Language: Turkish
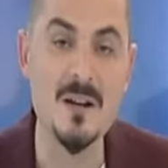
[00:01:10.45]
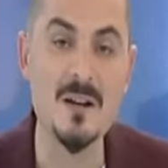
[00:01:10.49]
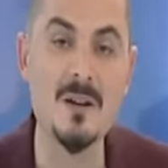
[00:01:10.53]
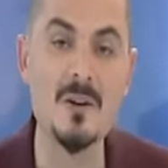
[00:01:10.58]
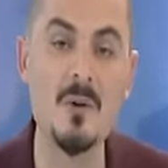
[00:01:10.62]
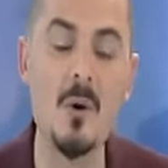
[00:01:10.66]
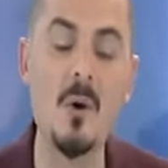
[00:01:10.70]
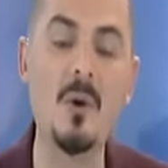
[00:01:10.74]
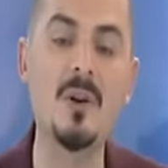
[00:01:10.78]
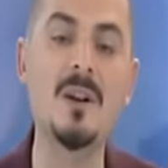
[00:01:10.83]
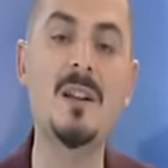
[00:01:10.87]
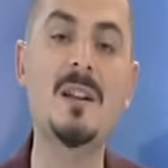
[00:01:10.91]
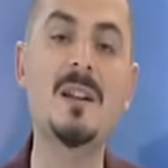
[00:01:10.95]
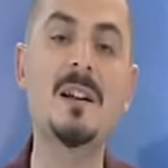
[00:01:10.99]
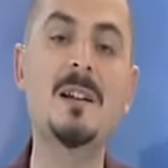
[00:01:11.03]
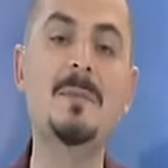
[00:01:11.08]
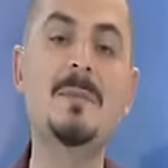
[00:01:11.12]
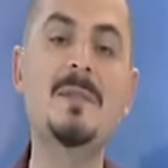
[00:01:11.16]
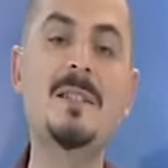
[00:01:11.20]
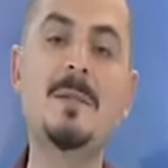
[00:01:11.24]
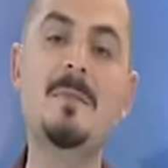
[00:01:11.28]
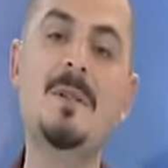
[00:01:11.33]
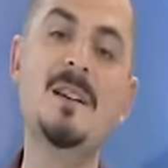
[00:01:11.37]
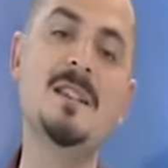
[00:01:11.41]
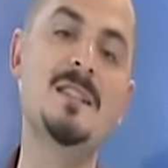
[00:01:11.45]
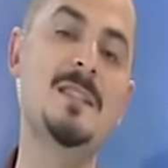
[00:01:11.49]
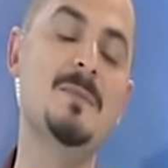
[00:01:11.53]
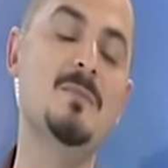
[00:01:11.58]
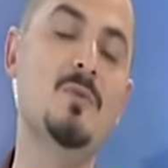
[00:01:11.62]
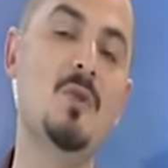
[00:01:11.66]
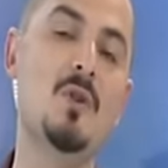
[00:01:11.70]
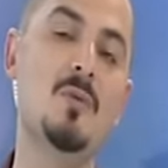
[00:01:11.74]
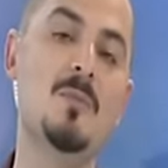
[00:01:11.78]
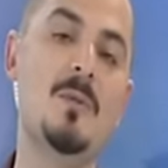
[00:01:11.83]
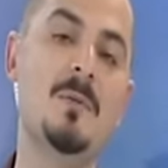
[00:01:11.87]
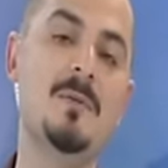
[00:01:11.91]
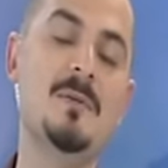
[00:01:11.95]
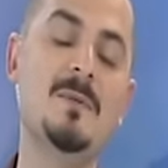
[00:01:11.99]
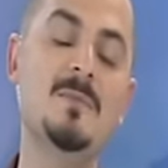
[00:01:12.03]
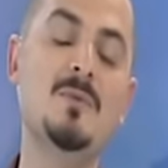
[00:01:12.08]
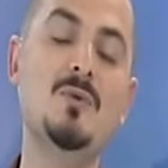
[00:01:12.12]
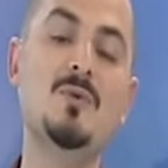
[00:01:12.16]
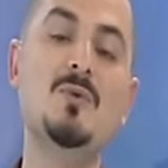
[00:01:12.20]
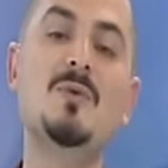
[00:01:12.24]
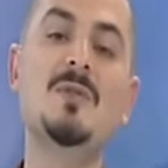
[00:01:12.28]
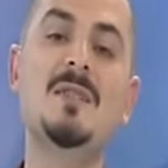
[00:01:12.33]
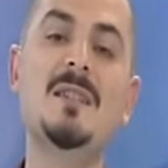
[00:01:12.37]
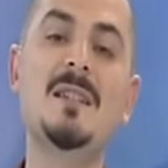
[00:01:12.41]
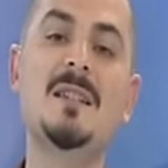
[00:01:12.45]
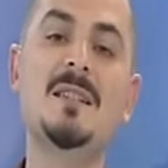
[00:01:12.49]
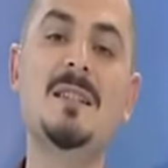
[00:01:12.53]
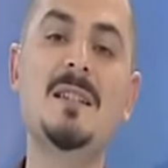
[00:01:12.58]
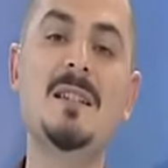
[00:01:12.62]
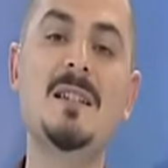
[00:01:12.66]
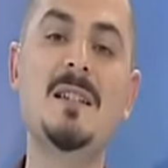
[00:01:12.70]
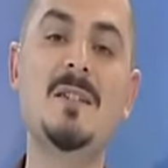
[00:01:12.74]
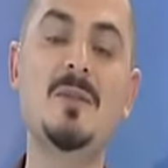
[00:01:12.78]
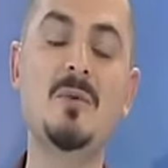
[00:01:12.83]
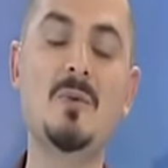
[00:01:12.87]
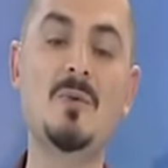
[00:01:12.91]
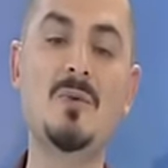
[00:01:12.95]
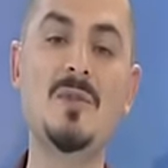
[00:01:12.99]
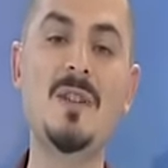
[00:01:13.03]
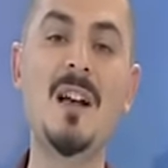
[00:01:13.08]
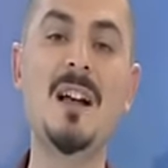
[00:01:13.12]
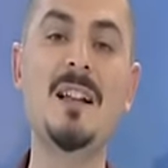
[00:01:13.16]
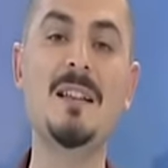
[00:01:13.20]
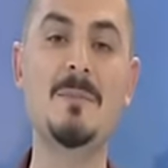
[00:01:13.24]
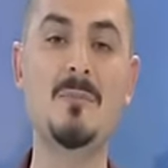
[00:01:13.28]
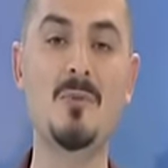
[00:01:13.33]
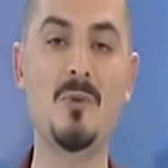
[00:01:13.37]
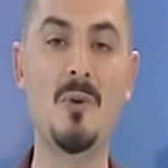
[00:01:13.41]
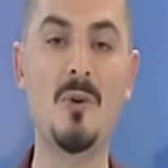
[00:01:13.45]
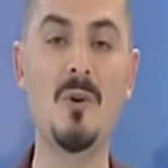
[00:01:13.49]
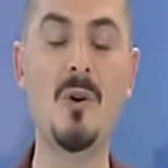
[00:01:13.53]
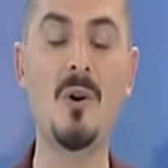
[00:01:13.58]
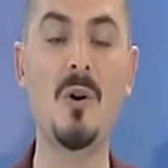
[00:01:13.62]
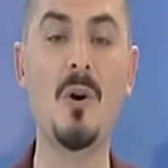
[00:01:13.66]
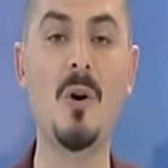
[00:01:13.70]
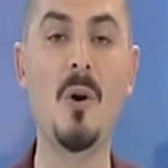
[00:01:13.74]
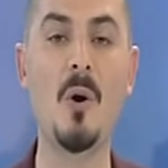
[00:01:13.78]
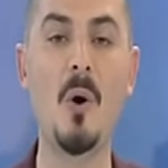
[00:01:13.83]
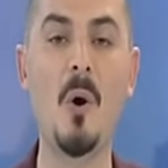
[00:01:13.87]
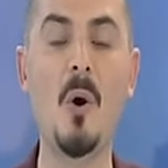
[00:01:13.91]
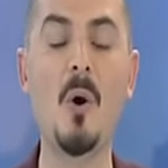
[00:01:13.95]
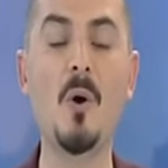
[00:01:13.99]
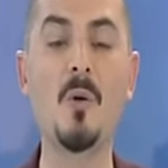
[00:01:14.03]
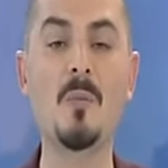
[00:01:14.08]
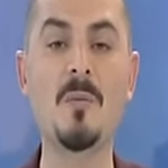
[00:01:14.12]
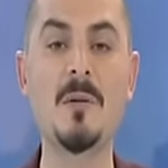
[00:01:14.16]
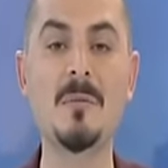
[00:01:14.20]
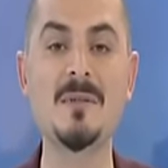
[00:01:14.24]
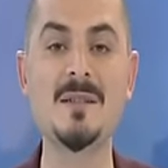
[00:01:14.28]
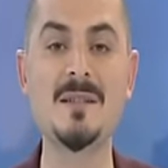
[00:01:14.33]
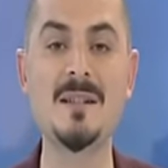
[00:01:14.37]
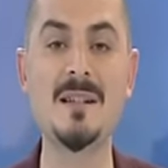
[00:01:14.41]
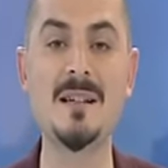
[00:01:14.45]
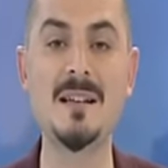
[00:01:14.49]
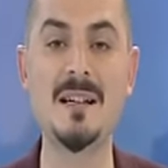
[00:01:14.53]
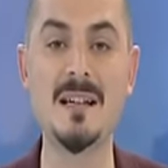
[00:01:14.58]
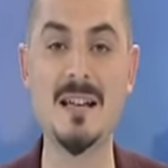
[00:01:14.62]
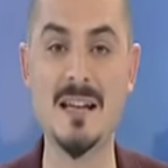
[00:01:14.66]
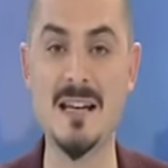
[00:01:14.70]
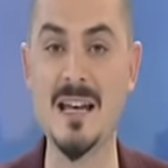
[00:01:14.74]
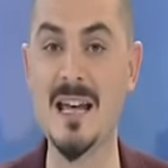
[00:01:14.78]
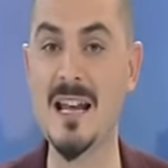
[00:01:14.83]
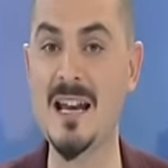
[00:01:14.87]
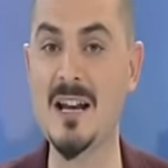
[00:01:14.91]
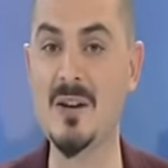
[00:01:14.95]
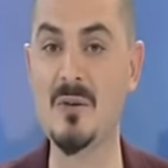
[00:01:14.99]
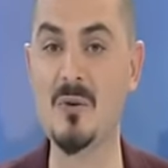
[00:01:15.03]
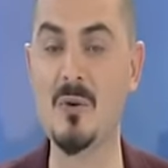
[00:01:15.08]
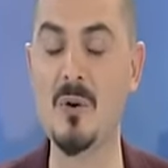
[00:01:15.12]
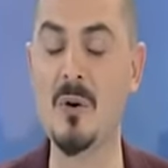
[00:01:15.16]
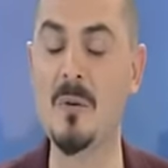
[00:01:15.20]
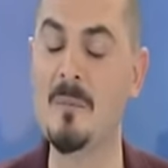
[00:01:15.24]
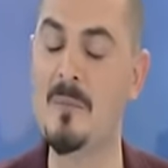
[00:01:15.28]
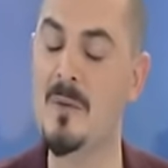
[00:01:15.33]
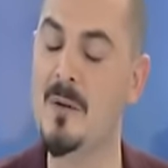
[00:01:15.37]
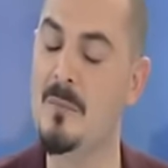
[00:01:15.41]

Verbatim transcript: kornalarımıza basmıyor olmamız, müziğin seslerini yükseltmiyor olmamız gerekiyor.